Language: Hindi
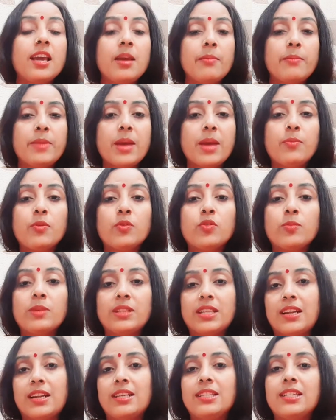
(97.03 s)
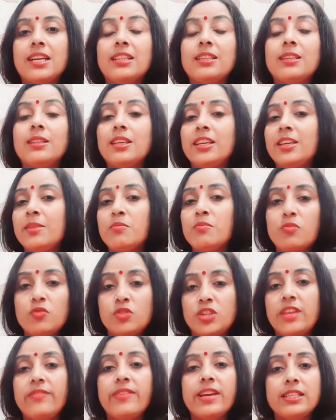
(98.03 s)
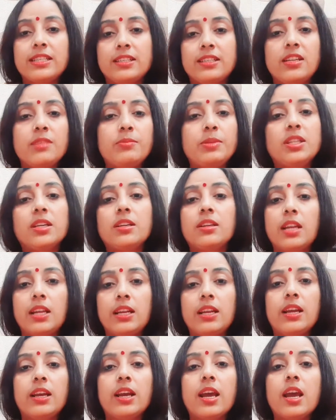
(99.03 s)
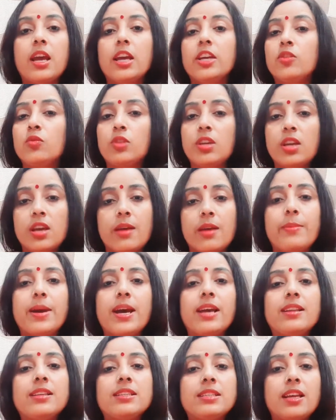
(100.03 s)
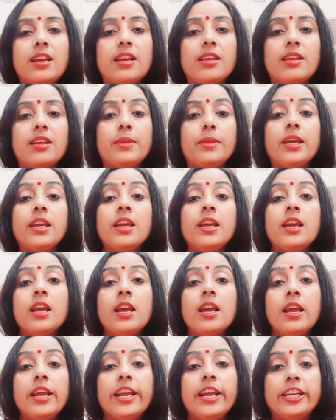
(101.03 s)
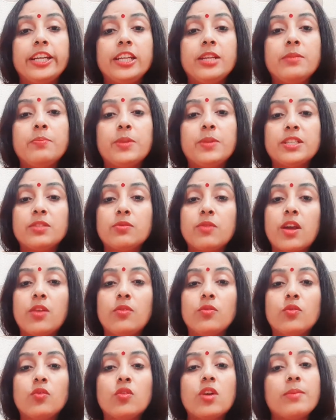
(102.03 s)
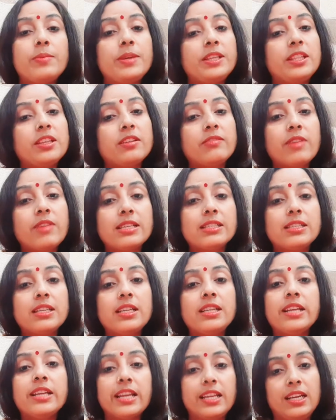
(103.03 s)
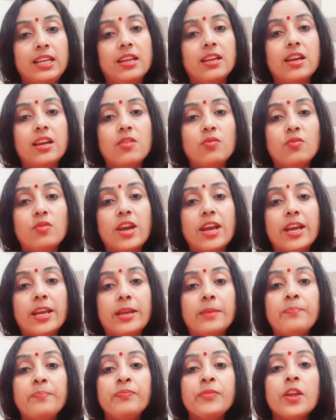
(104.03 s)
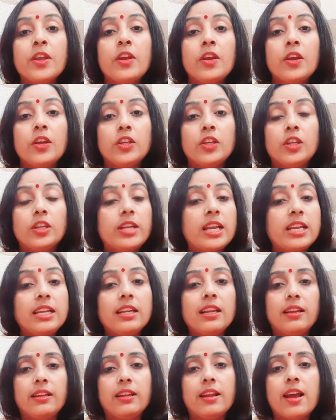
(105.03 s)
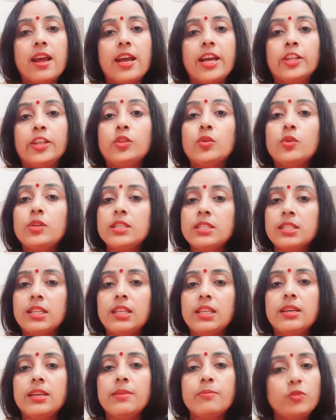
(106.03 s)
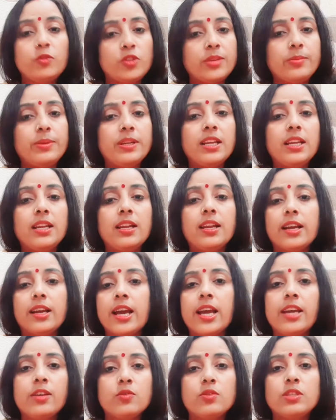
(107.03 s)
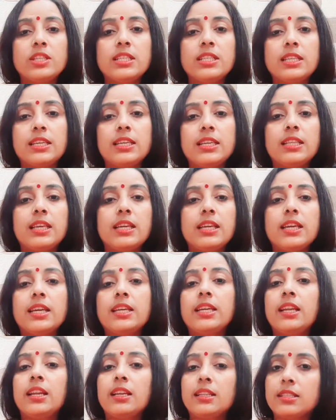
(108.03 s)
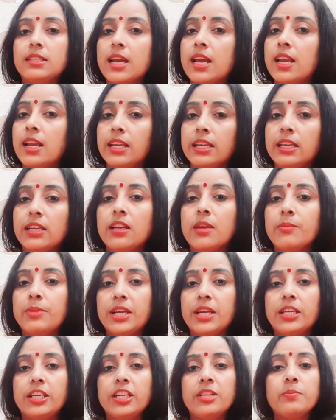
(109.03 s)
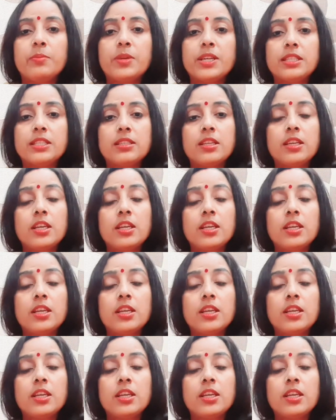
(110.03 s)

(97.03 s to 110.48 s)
मैं आप लोग को बताना चाहती थी कि मुझे वैक्सीन अभी तक नहीं लगा है क्योंकि हमारे शहर में एटीन प्लस वालों को अभी तक वैक्सीन नहीं लगा हुआ है नहीं लग रहा है तो इसलिए मुझे भी नहीं लगा है कोशिश किए थे ये कि लग जाए लेकिन अभी एटीन प्लस